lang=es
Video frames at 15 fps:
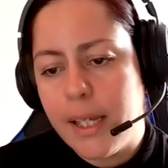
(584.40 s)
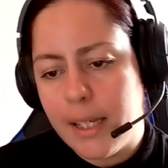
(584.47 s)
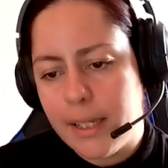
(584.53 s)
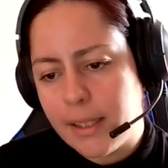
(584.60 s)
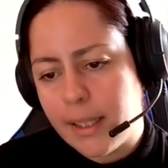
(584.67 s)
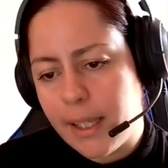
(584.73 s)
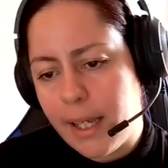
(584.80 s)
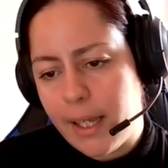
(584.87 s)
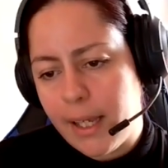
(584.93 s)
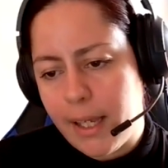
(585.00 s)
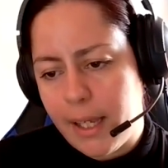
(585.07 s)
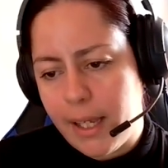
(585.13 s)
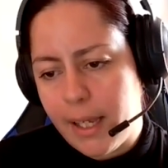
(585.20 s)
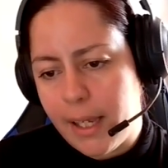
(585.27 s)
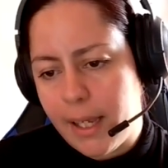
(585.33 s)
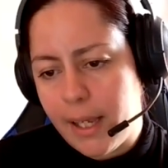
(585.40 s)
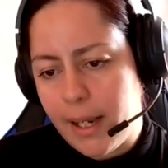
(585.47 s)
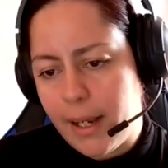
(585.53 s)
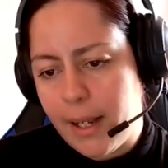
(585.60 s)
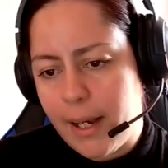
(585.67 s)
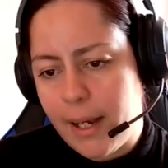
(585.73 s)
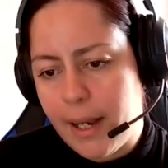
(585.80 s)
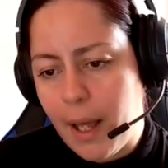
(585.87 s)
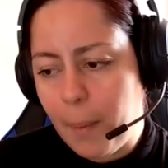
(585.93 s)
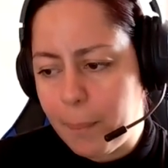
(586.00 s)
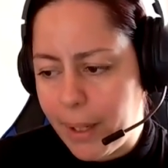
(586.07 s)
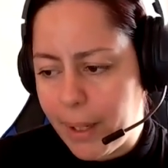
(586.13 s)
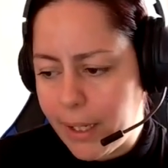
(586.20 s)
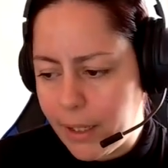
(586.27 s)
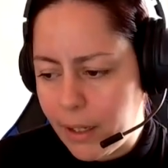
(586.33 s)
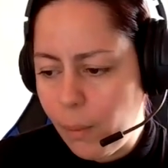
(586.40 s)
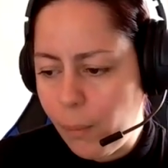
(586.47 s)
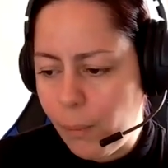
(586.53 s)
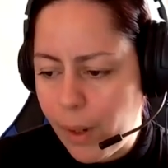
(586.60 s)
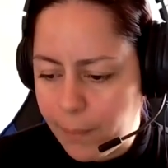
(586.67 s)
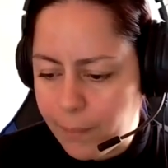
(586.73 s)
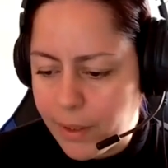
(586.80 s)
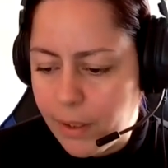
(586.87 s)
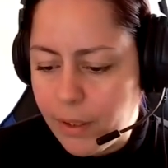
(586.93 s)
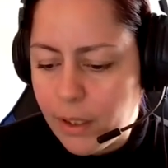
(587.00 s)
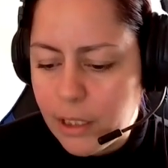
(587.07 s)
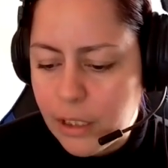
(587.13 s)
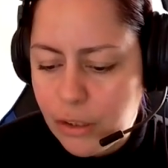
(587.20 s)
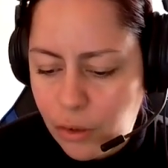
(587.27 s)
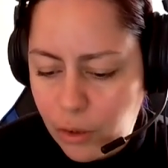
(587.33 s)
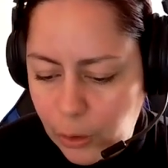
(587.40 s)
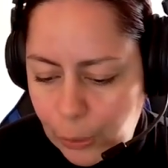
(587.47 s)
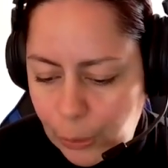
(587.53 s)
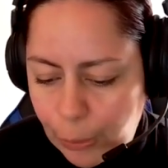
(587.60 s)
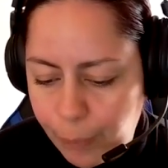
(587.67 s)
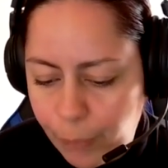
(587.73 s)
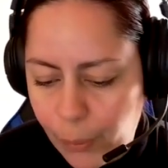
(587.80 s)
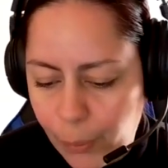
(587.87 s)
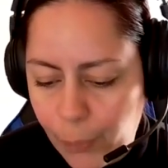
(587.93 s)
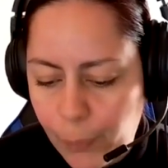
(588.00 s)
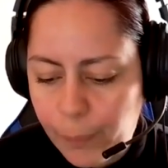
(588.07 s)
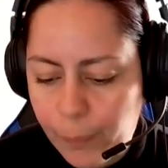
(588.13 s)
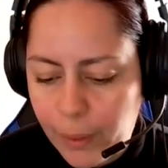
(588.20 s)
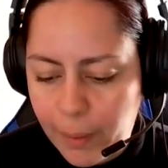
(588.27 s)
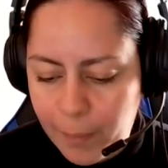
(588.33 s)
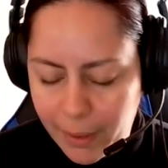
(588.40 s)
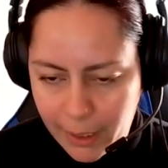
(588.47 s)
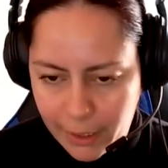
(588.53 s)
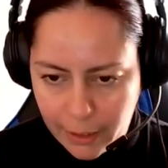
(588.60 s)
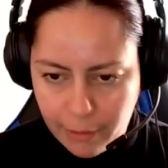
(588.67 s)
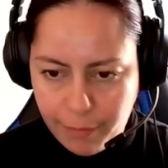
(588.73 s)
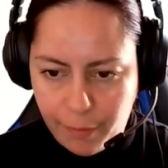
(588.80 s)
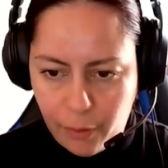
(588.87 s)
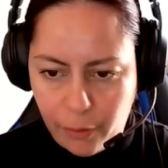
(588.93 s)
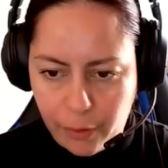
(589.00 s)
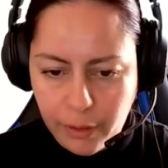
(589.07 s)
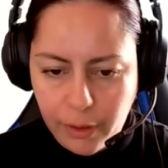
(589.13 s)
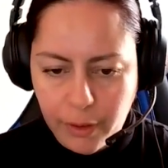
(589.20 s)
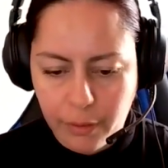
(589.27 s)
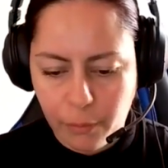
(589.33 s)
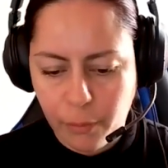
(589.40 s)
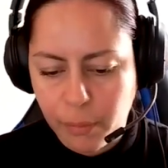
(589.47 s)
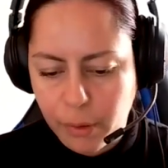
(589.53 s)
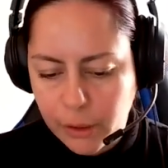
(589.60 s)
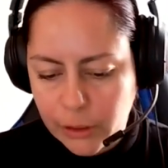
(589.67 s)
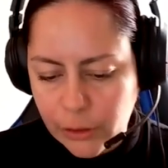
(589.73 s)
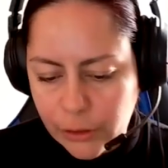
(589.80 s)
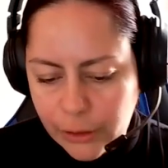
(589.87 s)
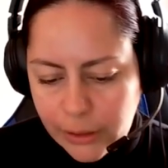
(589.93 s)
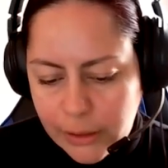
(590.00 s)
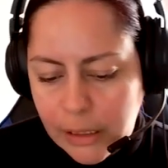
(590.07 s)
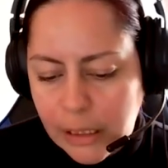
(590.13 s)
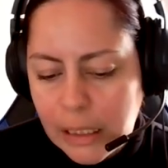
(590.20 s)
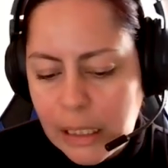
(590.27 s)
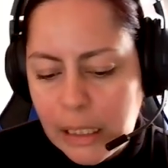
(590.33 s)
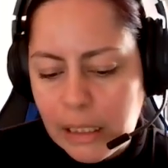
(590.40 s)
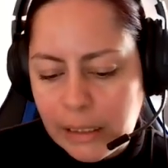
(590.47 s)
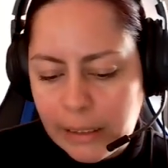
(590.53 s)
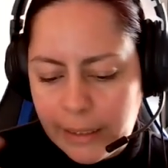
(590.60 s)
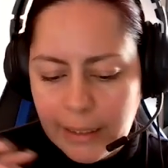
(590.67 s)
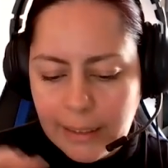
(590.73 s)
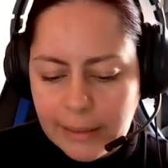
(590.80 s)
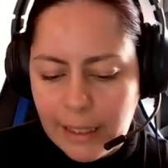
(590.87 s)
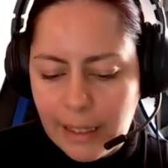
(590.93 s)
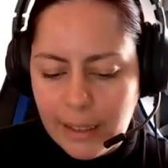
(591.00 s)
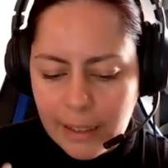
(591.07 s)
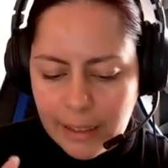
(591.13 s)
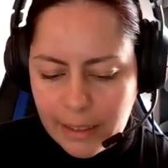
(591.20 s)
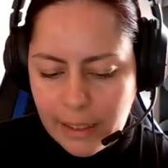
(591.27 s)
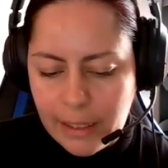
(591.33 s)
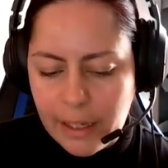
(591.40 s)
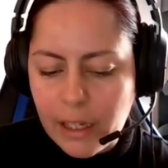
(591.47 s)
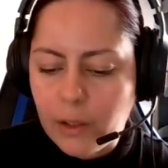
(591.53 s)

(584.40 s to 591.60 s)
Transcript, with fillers: en que eh, las páginas web son como una pequeña flor, un botón, que están allí.